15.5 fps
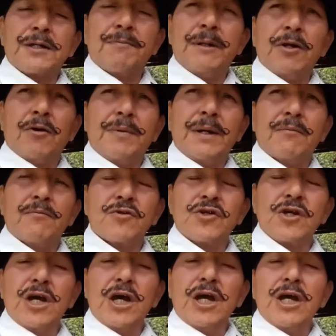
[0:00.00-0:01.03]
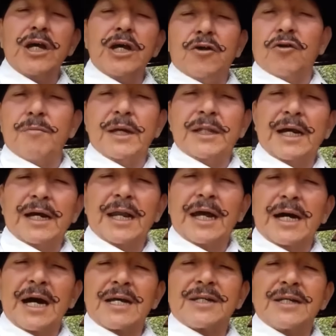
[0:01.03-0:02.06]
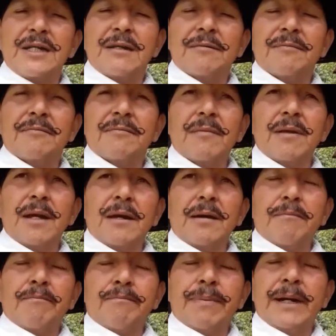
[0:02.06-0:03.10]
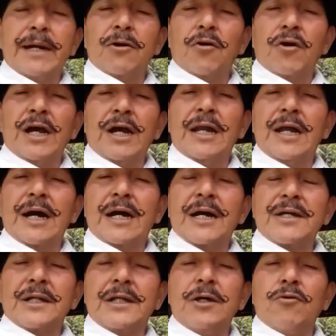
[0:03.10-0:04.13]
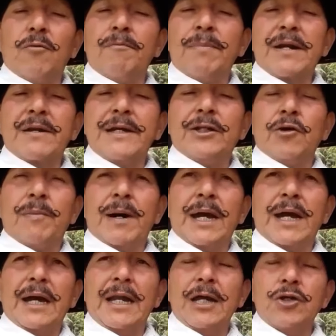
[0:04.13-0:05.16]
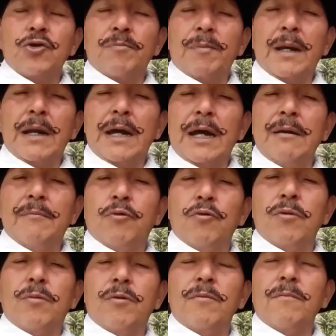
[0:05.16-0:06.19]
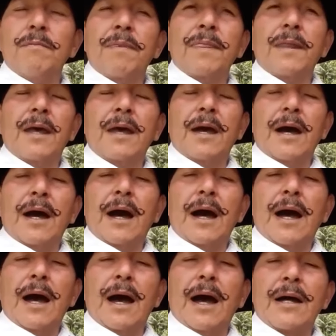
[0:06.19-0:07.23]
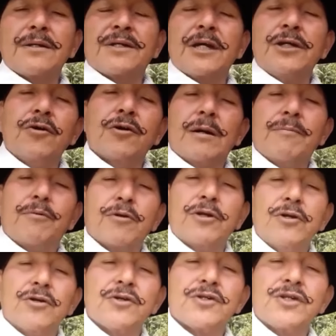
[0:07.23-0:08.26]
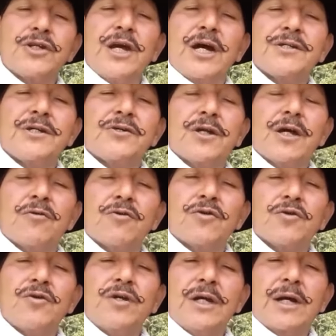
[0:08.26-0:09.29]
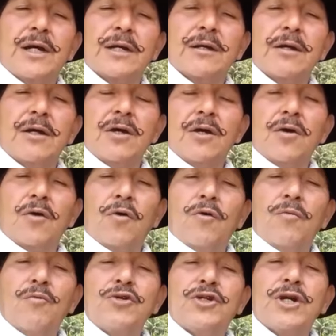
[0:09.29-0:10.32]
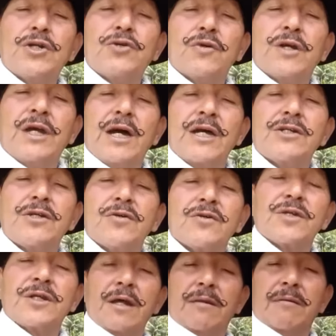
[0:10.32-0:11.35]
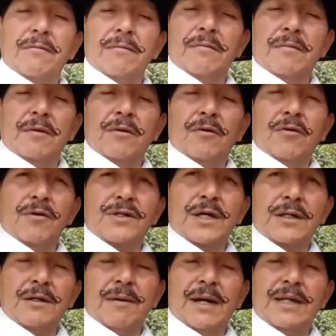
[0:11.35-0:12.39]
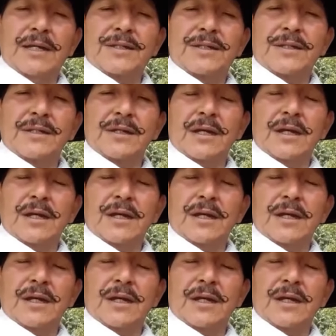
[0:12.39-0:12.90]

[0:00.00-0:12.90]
piropiamos y los meten a la cárcel, pero en la casa tiene un perrito para que le chupe el bulbo a señora por Dios, ¿qué hace usted con su hija? O muchacho, ¿qué hace usted con los animales?